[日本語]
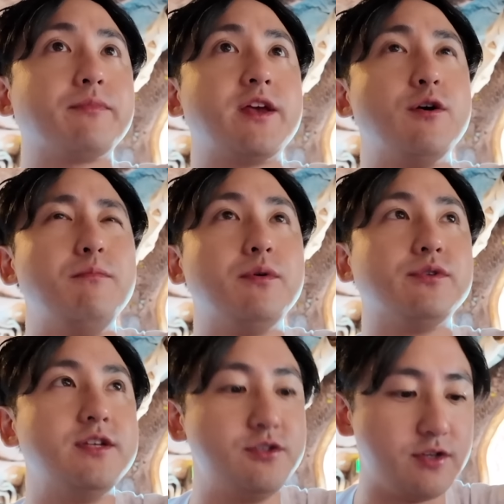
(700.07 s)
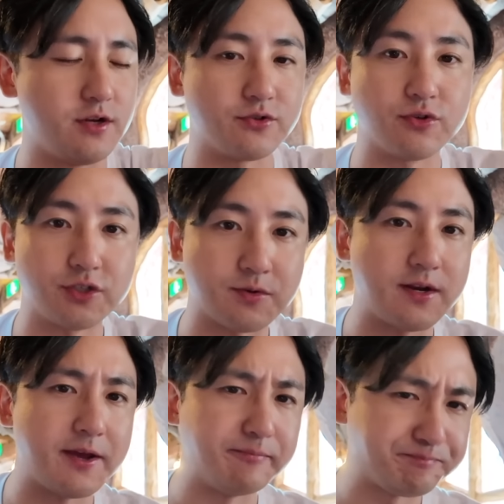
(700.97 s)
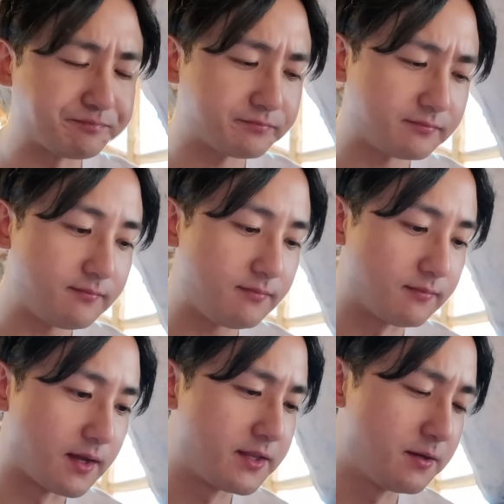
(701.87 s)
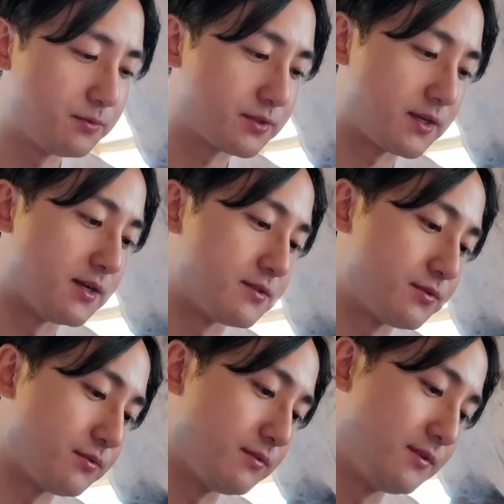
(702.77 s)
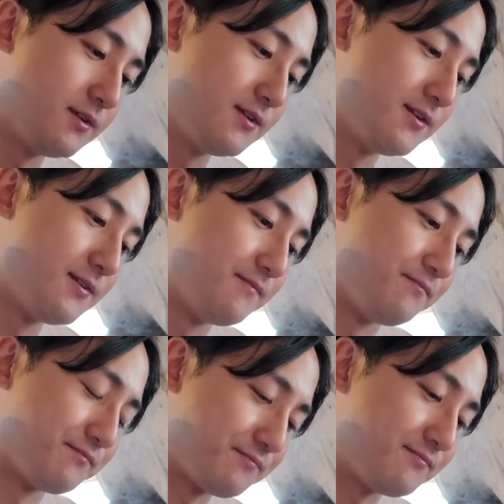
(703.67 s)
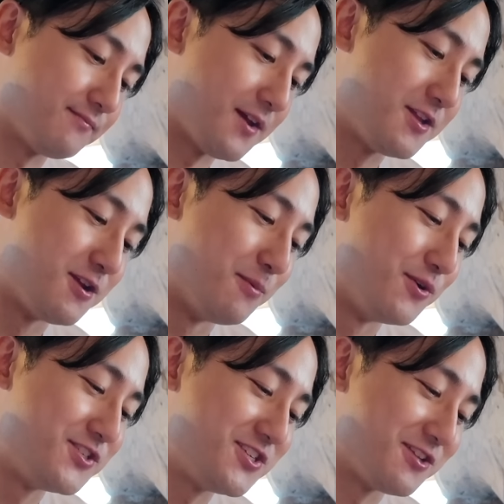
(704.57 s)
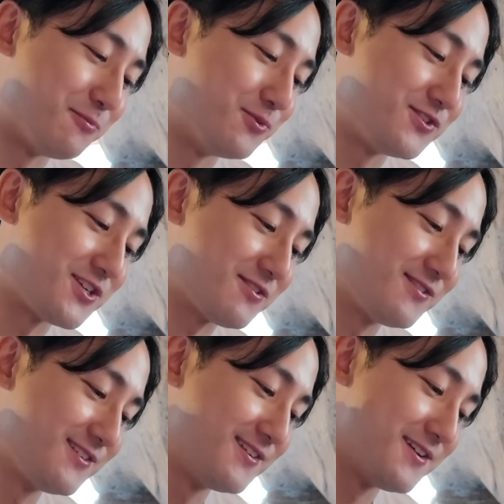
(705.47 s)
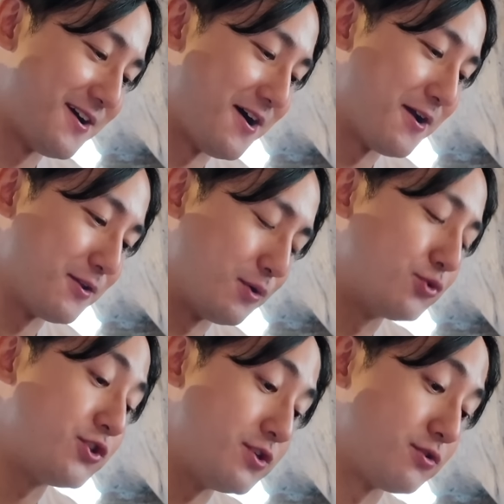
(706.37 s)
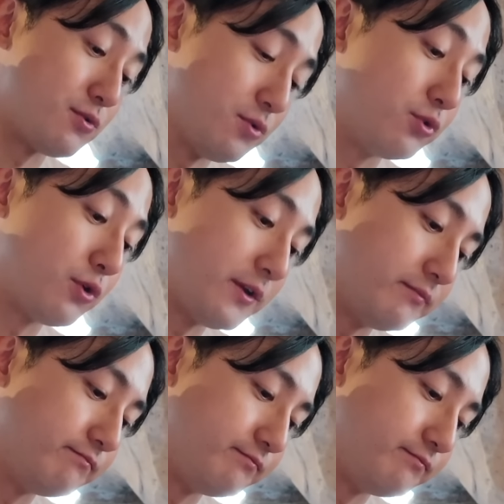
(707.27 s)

基本僕ディズニーの食事はね何でも好きなんですよ何でも美味しいって思っちゃうはいでも美味しいんですよ本当に、ん